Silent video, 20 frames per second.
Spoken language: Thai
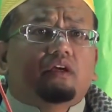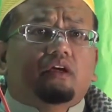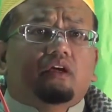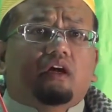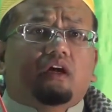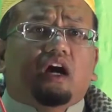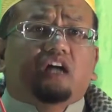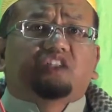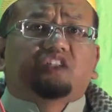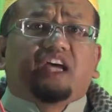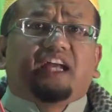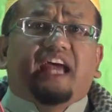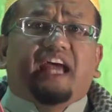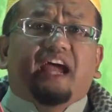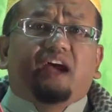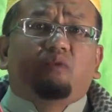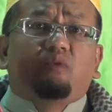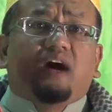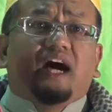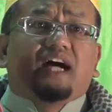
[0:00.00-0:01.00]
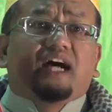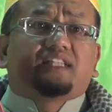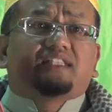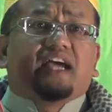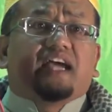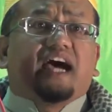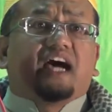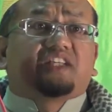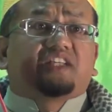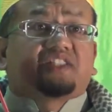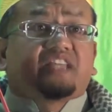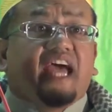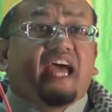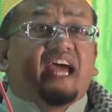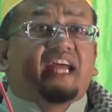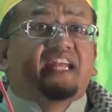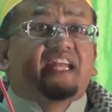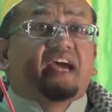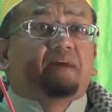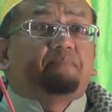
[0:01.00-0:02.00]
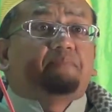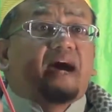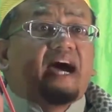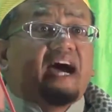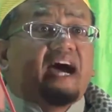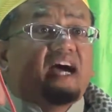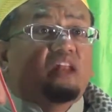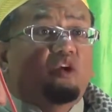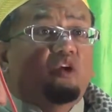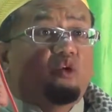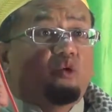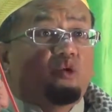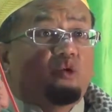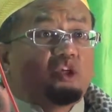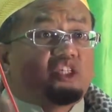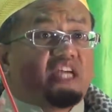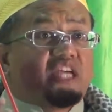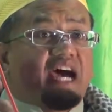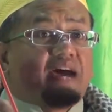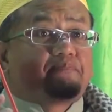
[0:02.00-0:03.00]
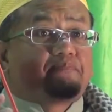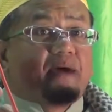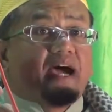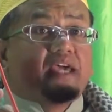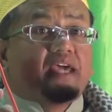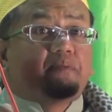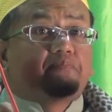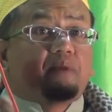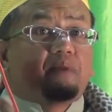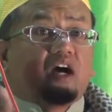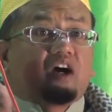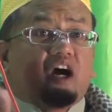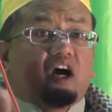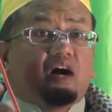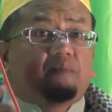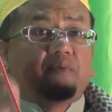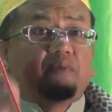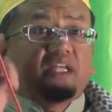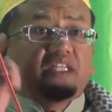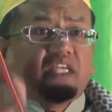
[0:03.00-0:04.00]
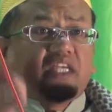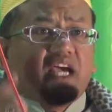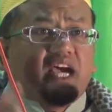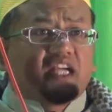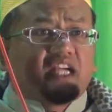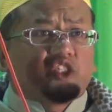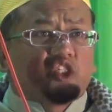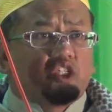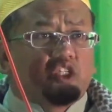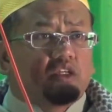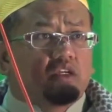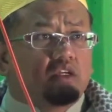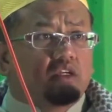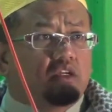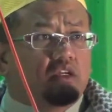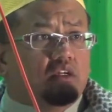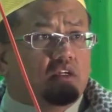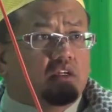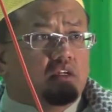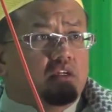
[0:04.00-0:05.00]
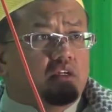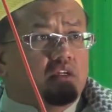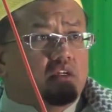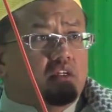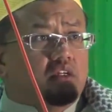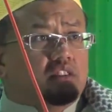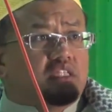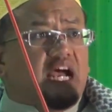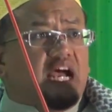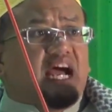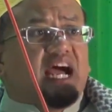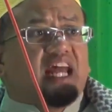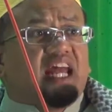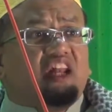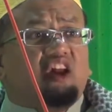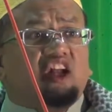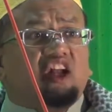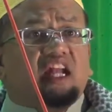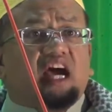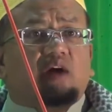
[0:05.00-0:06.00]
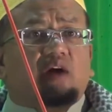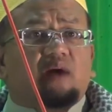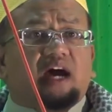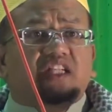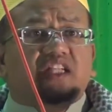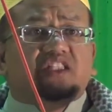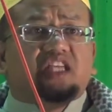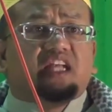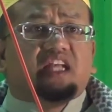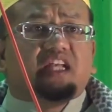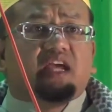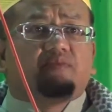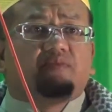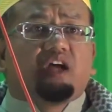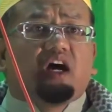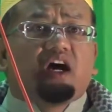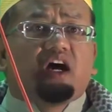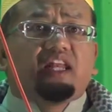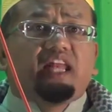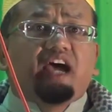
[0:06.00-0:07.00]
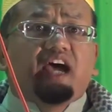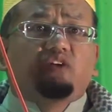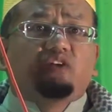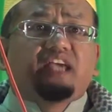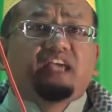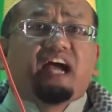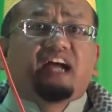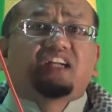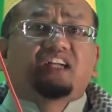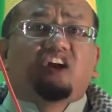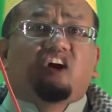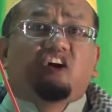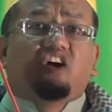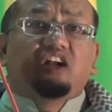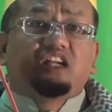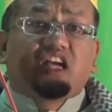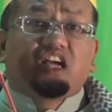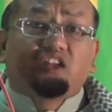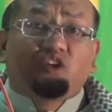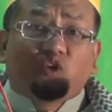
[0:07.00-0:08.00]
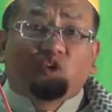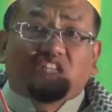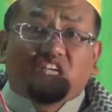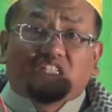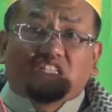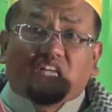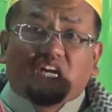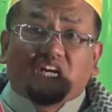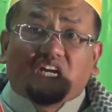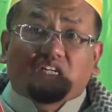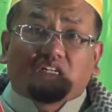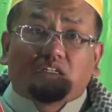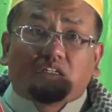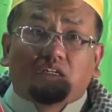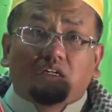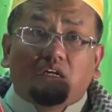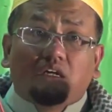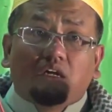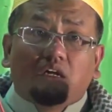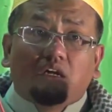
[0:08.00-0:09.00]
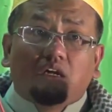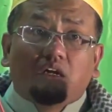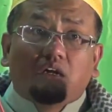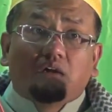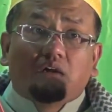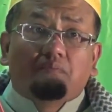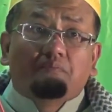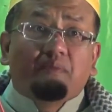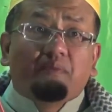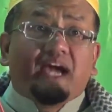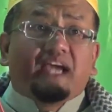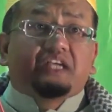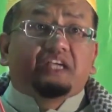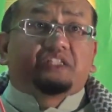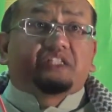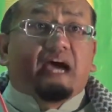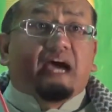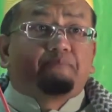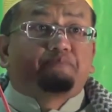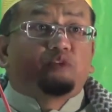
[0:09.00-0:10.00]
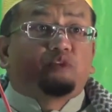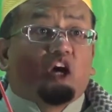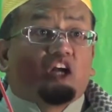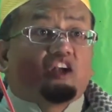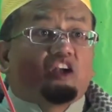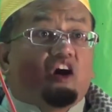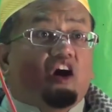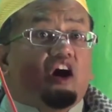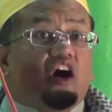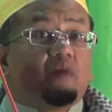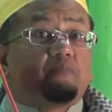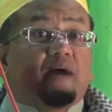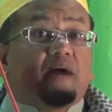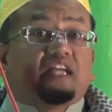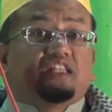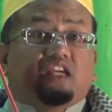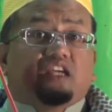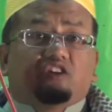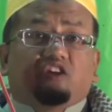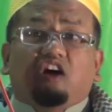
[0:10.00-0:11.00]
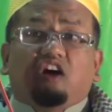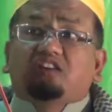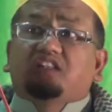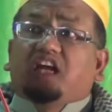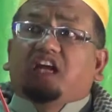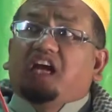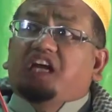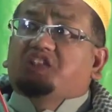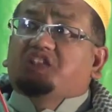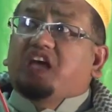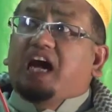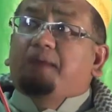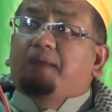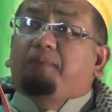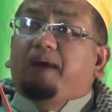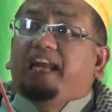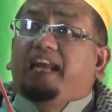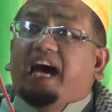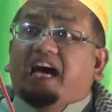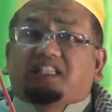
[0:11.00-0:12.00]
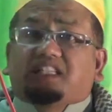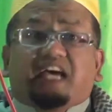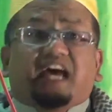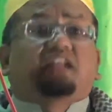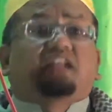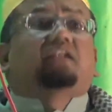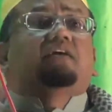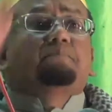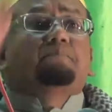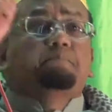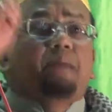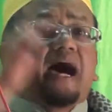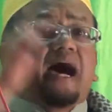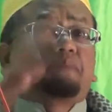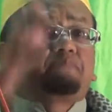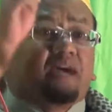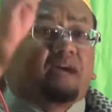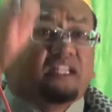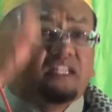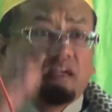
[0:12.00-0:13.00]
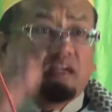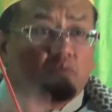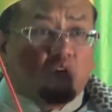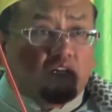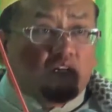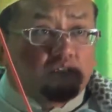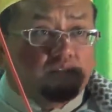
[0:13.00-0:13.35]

ก็แสดงว่า ถ้าแซ่เนี่ย พาลูกฮุดยาไปประกอบพิธีฮัจทหารล้นอาวันเสร็จเรียบร้อย แล้วยังนอนกันอยู่ที่ตึก ไม่จับรถออกไป ที่ท้องทะเลทรายไปล่าสัตว์ บาปกันทั้งหมด